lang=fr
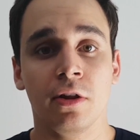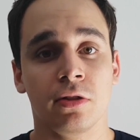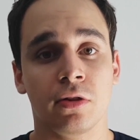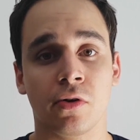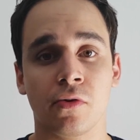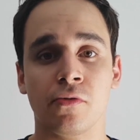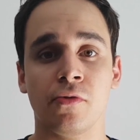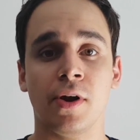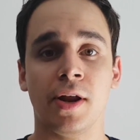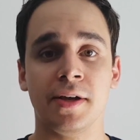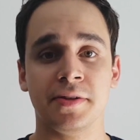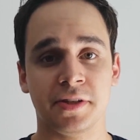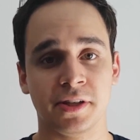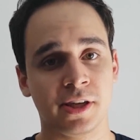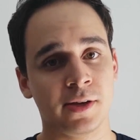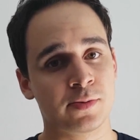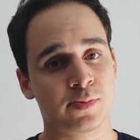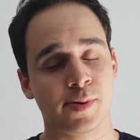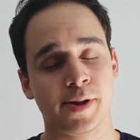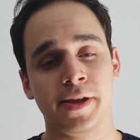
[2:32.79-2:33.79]
Donc voilà, c'est
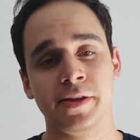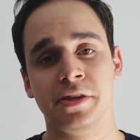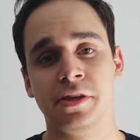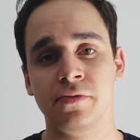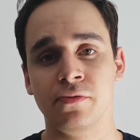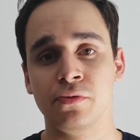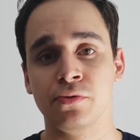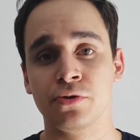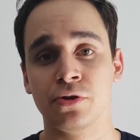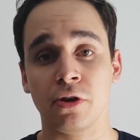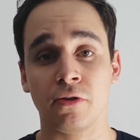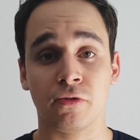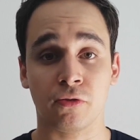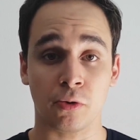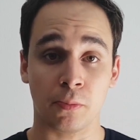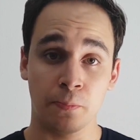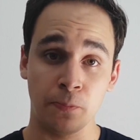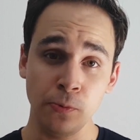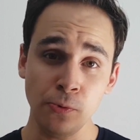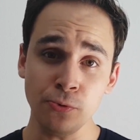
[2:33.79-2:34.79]
Games Planet qui vous
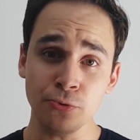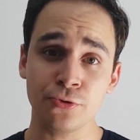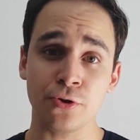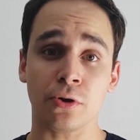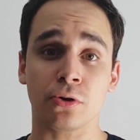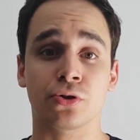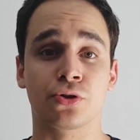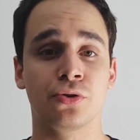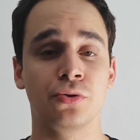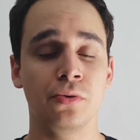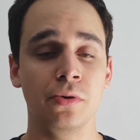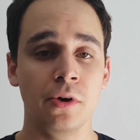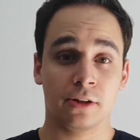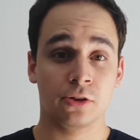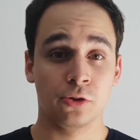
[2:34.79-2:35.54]
offre plusieurs jeux.